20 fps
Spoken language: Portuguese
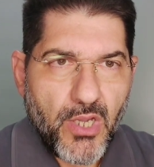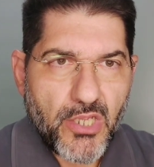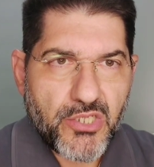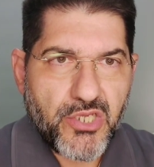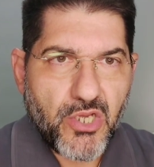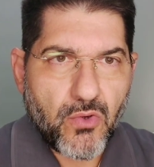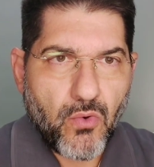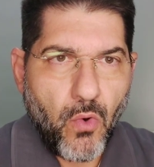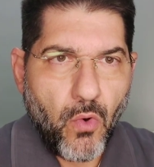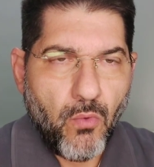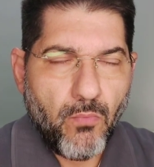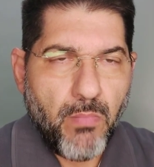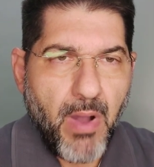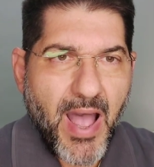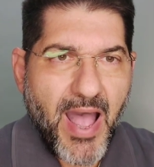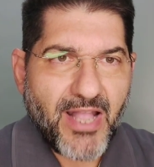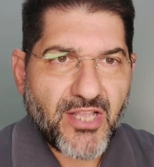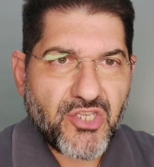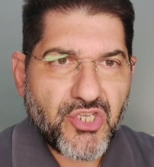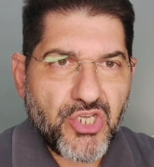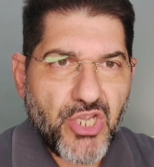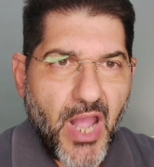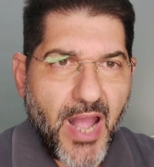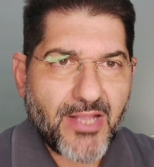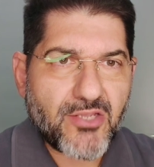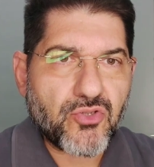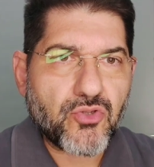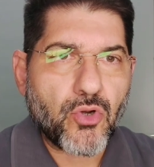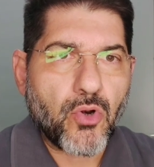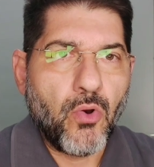de Combate
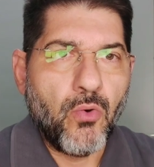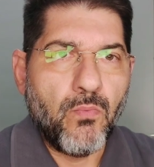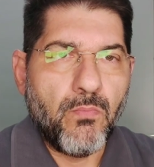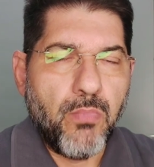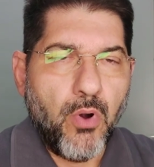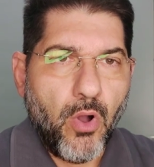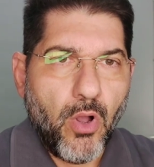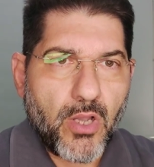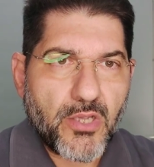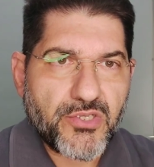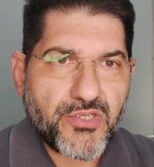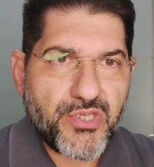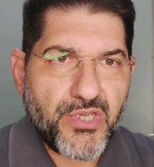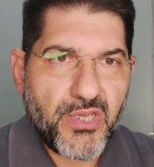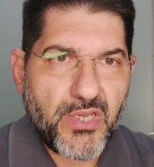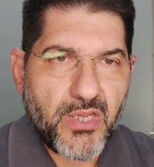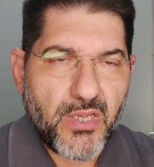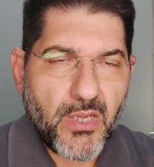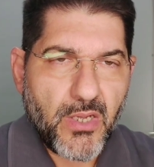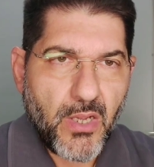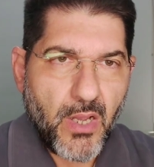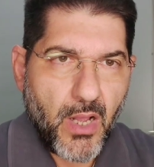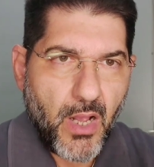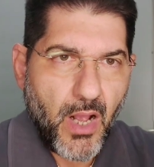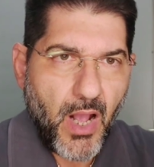à Trombose